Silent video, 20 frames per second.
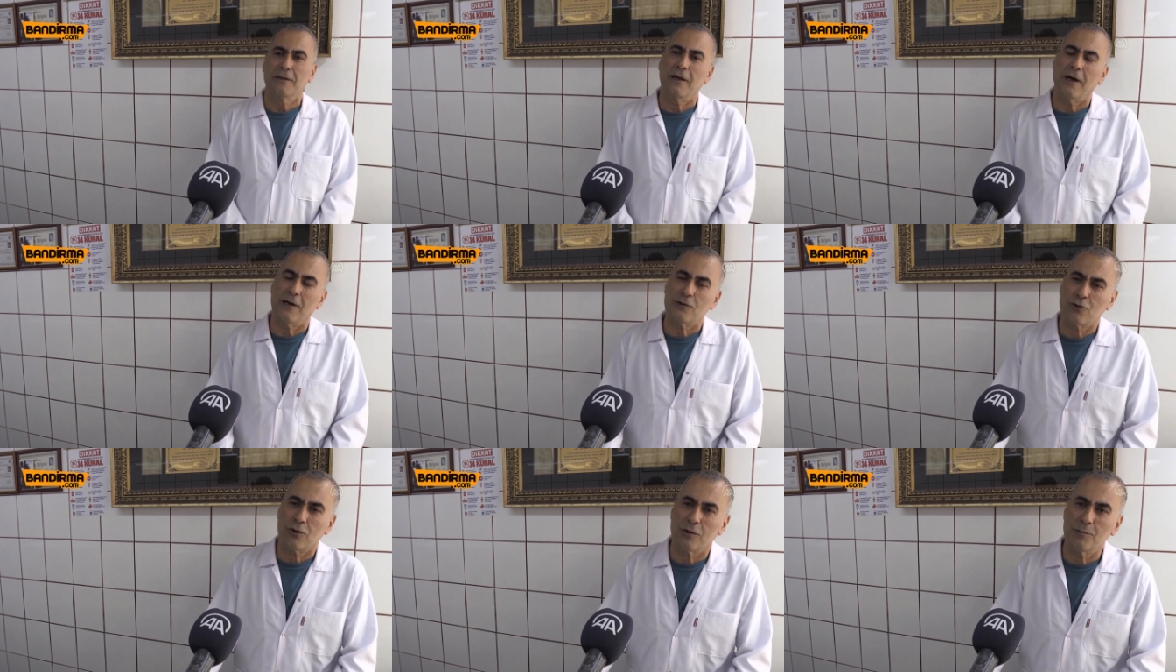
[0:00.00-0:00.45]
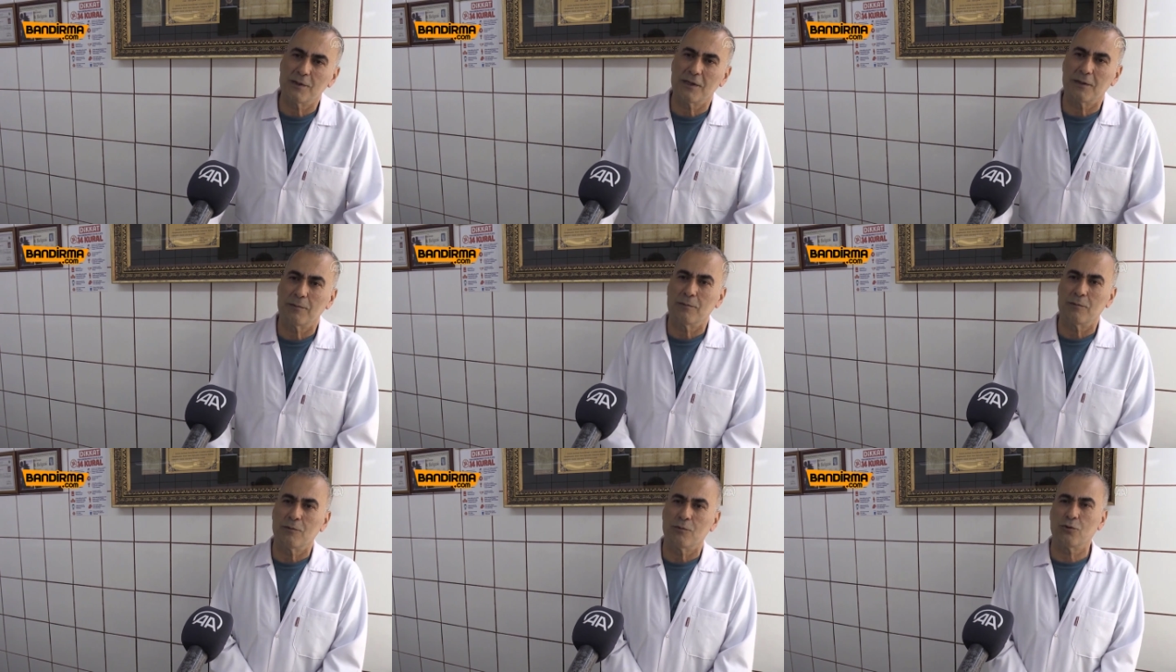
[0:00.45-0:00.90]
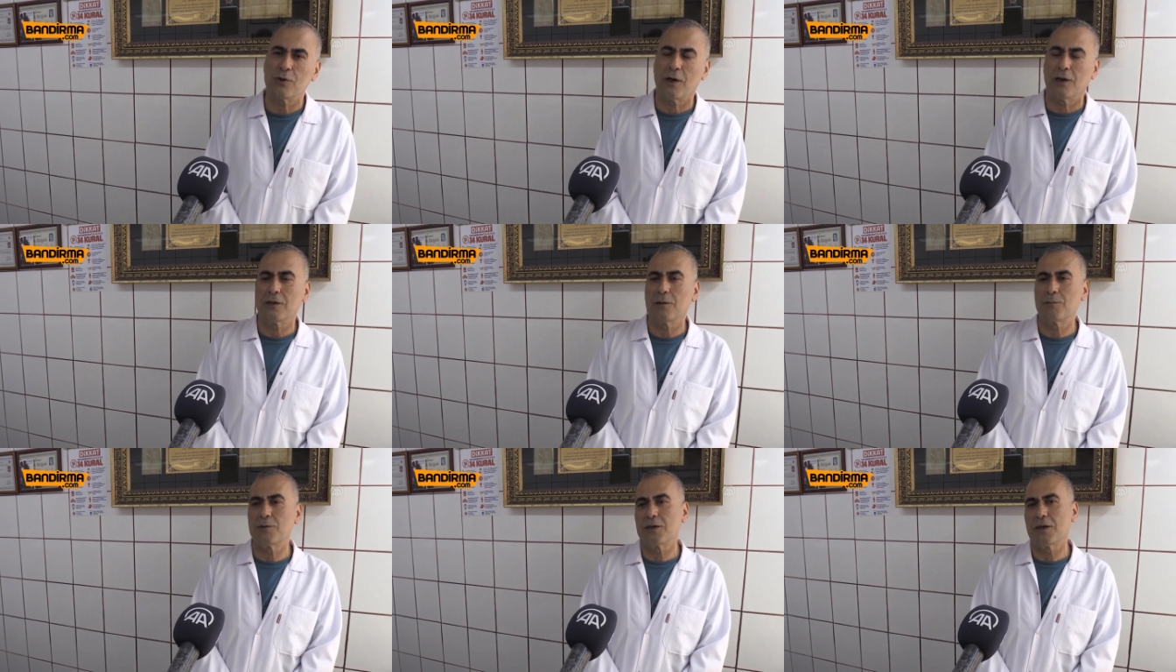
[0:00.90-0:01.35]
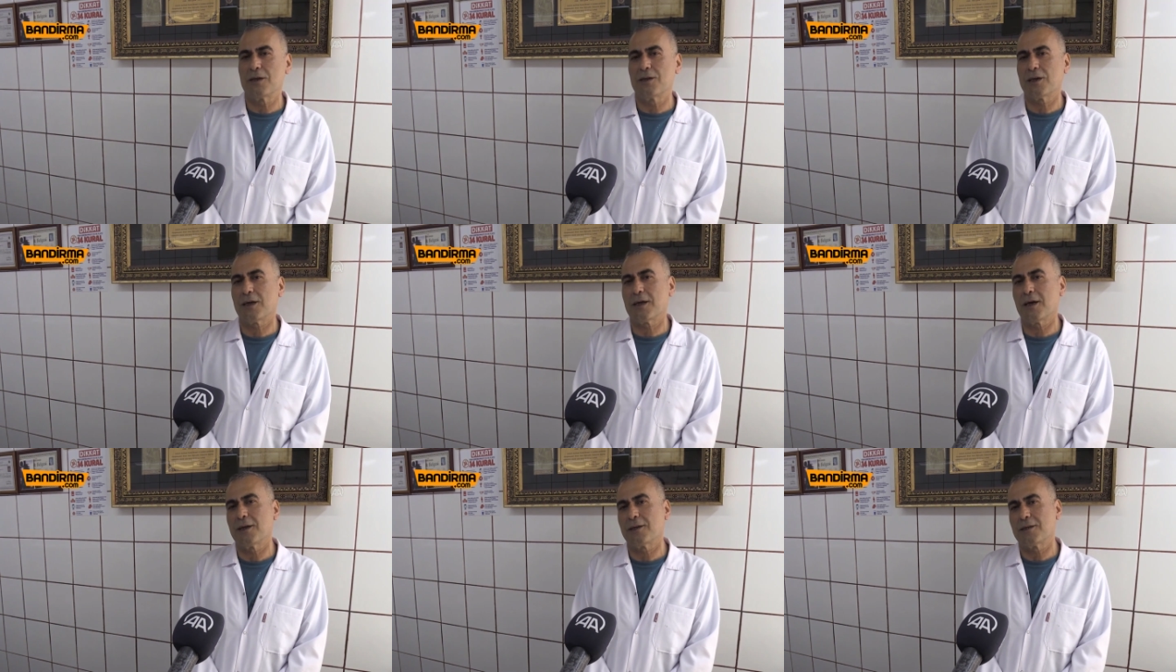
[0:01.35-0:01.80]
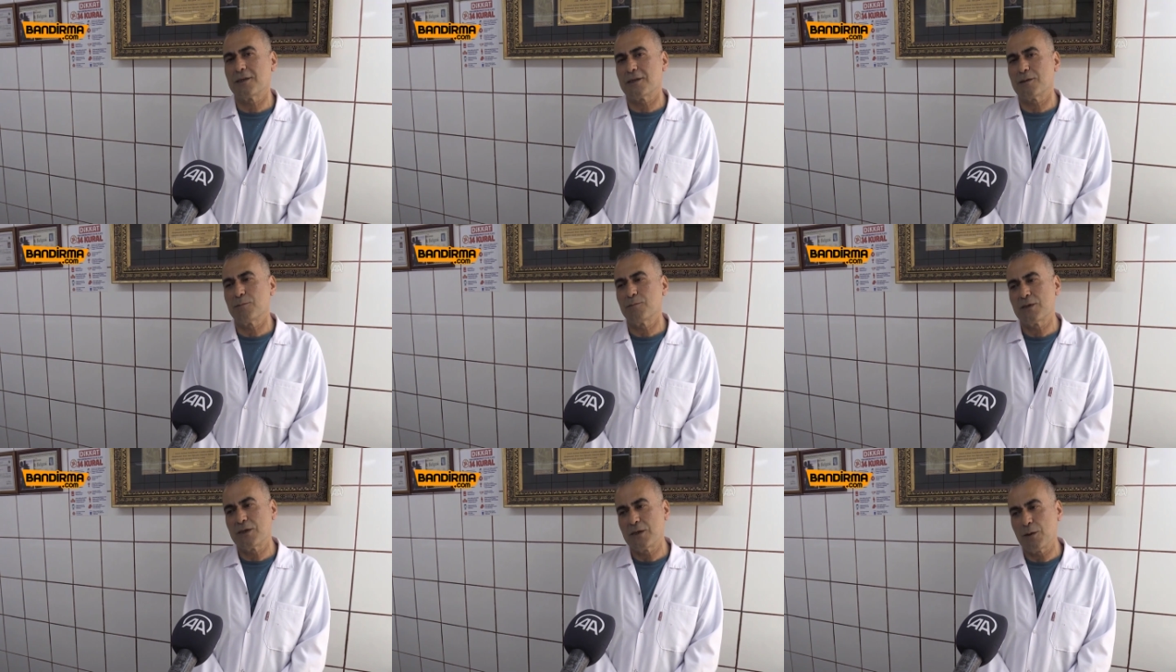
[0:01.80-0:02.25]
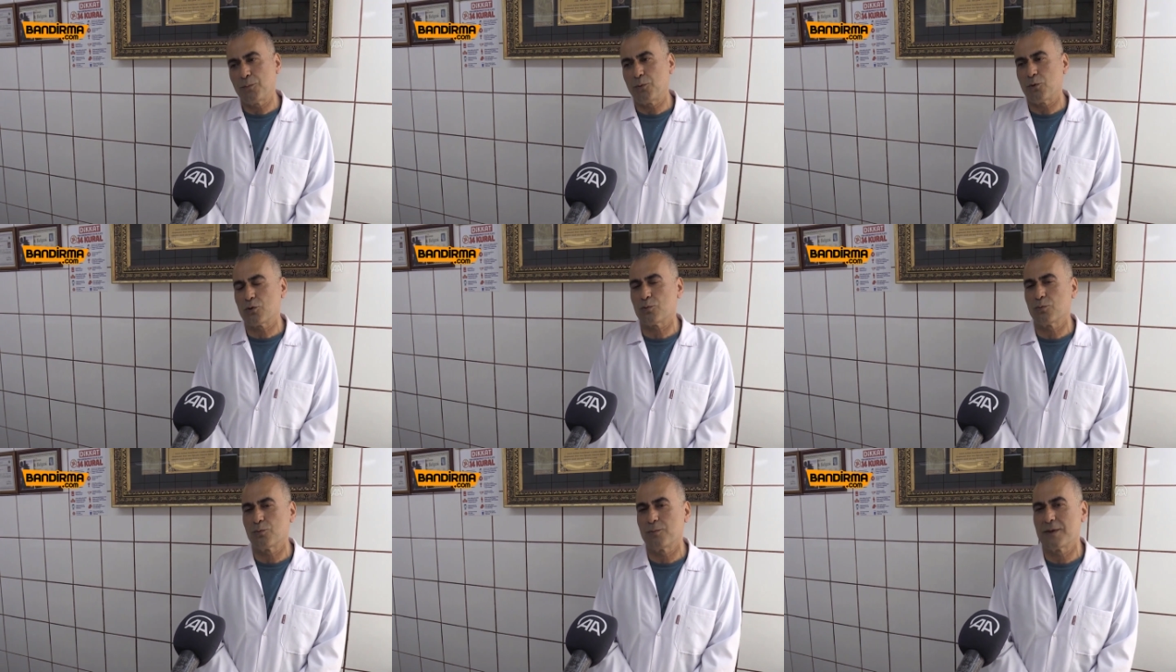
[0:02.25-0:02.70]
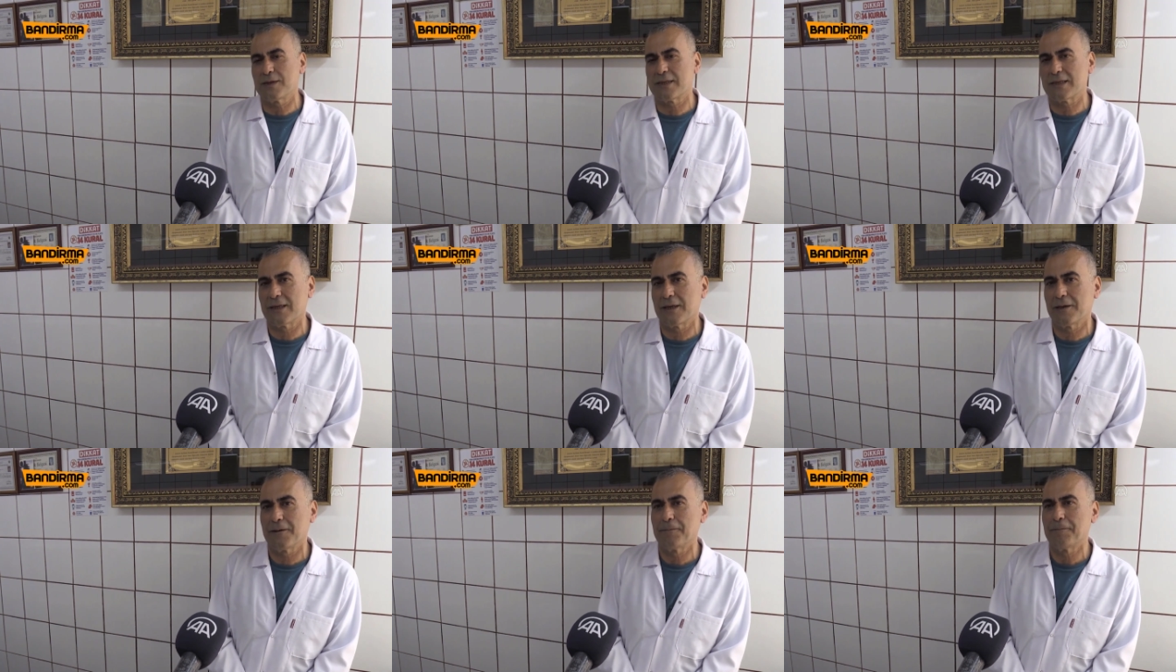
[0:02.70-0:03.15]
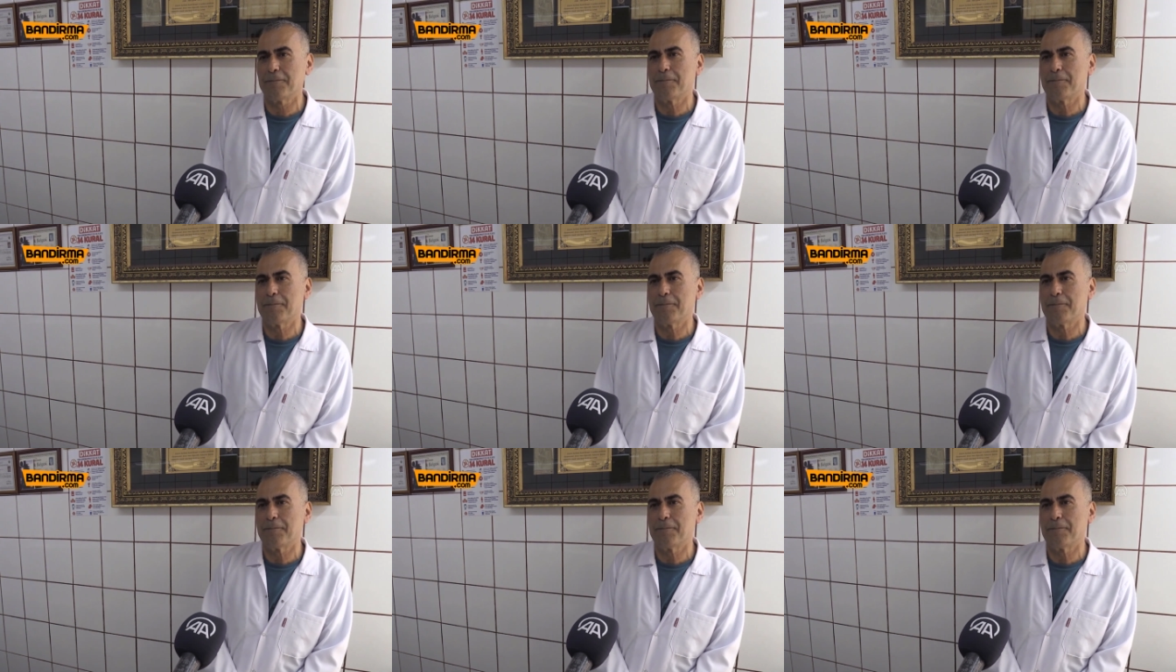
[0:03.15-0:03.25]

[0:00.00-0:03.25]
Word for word: Daha sonra bize şu anda bize intikal ettiği için biz yapıyoruz bu mesleği.